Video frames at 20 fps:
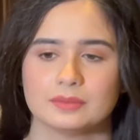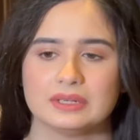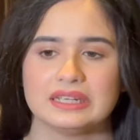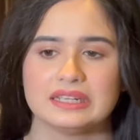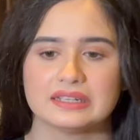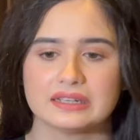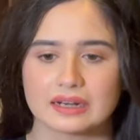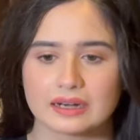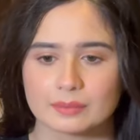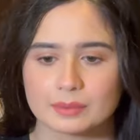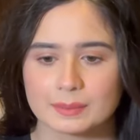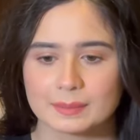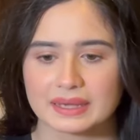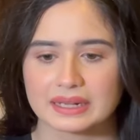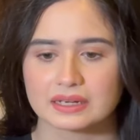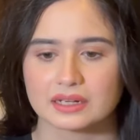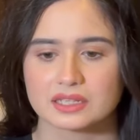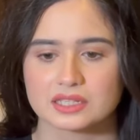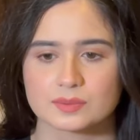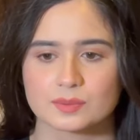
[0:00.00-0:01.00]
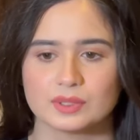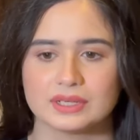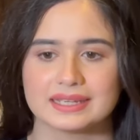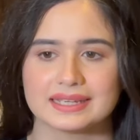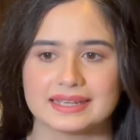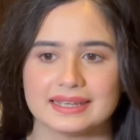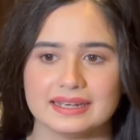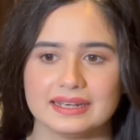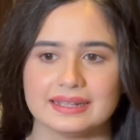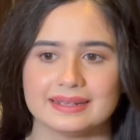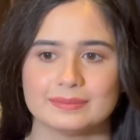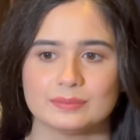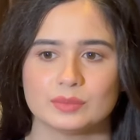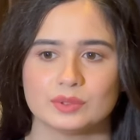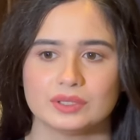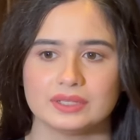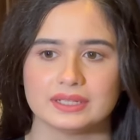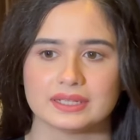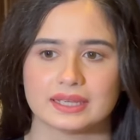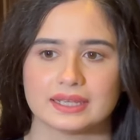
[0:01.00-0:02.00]
লিডার আমি বাংলাদেশ বলি কিলহীন
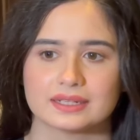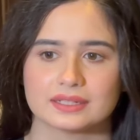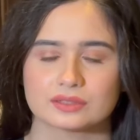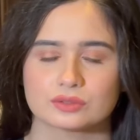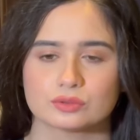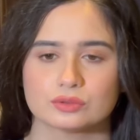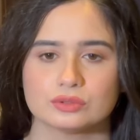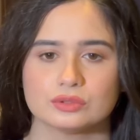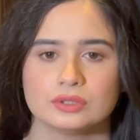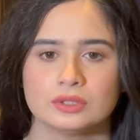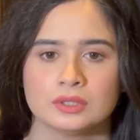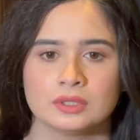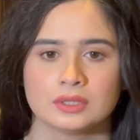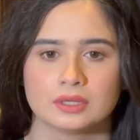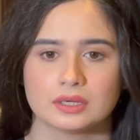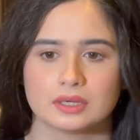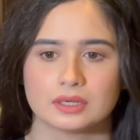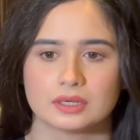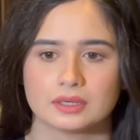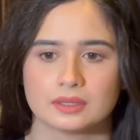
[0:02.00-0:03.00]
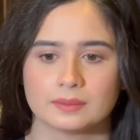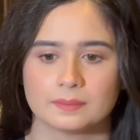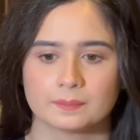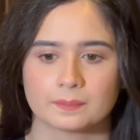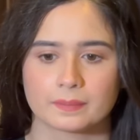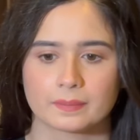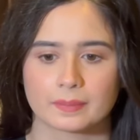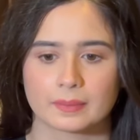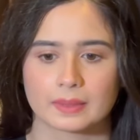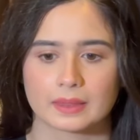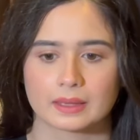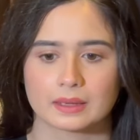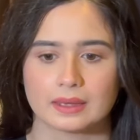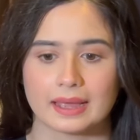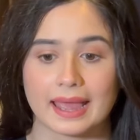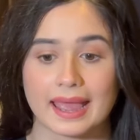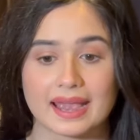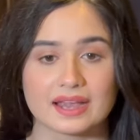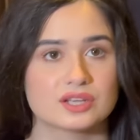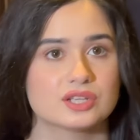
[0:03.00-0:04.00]
বলি এটা তো
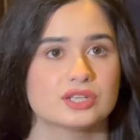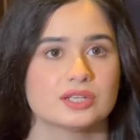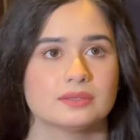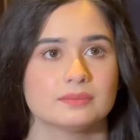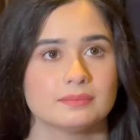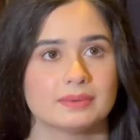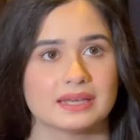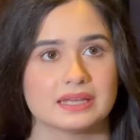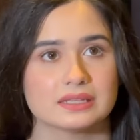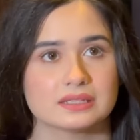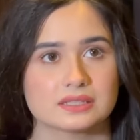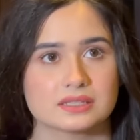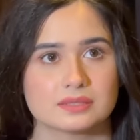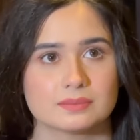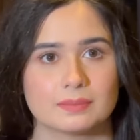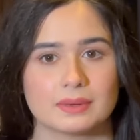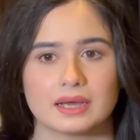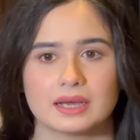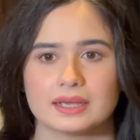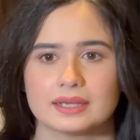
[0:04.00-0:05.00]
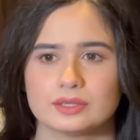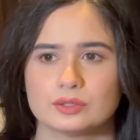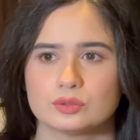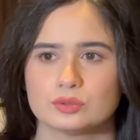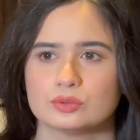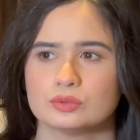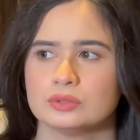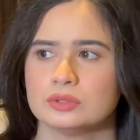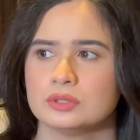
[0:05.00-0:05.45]
অ্যাকশন বেসড বা একটু